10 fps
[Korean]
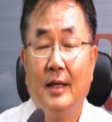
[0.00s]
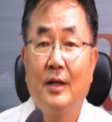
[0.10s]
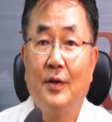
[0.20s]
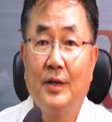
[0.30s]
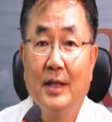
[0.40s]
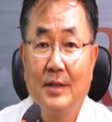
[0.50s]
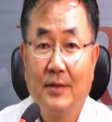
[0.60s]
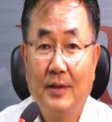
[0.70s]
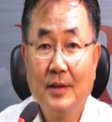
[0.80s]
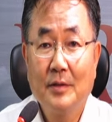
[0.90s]
거기에
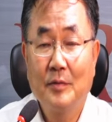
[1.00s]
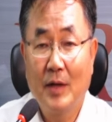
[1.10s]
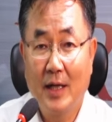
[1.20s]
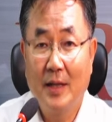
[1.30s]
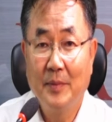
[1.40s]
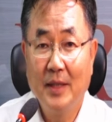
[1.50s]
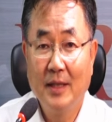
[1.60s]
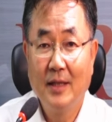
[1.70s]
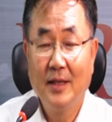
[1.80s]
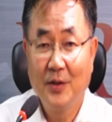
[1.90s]
저는 과감히
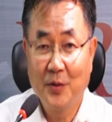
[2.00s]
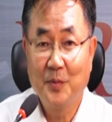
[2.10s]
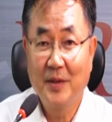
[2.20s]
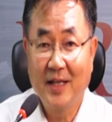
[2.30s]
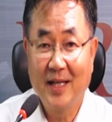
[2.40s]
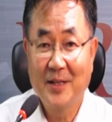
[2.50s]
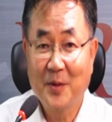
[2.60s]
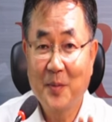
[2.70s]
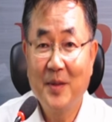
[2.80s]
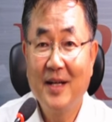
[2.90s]
여러분에게
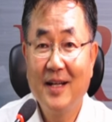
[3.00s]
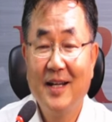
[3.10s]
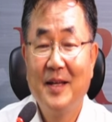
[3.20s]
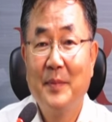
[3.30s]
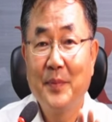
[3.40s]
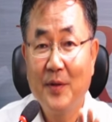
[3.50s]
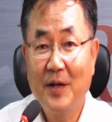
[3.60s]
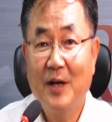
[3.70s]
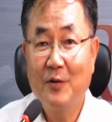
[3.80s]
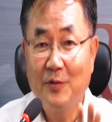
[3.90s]
정말
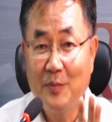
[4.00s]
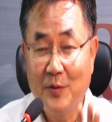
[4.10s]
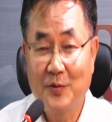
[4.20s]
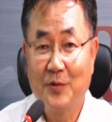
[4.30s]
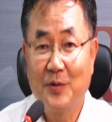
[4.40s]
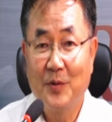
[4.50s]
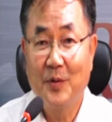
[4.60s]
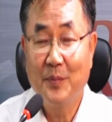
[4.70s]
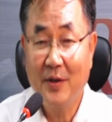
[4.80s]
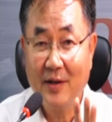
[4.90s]
편하고 볼 수 있고
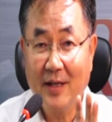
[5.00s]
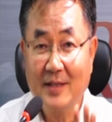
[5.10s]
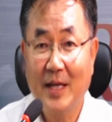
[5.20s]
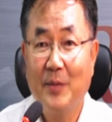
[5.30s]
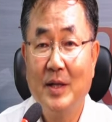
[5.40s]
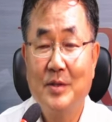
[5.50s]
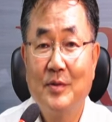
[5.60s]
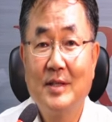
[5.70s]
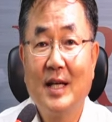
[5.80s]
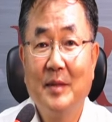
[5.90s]
편하게 사용할 수 있는
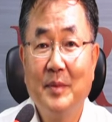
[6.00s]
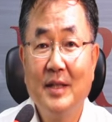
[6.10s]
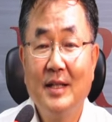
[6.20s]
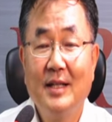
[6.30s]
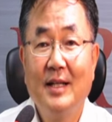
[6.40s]
장비를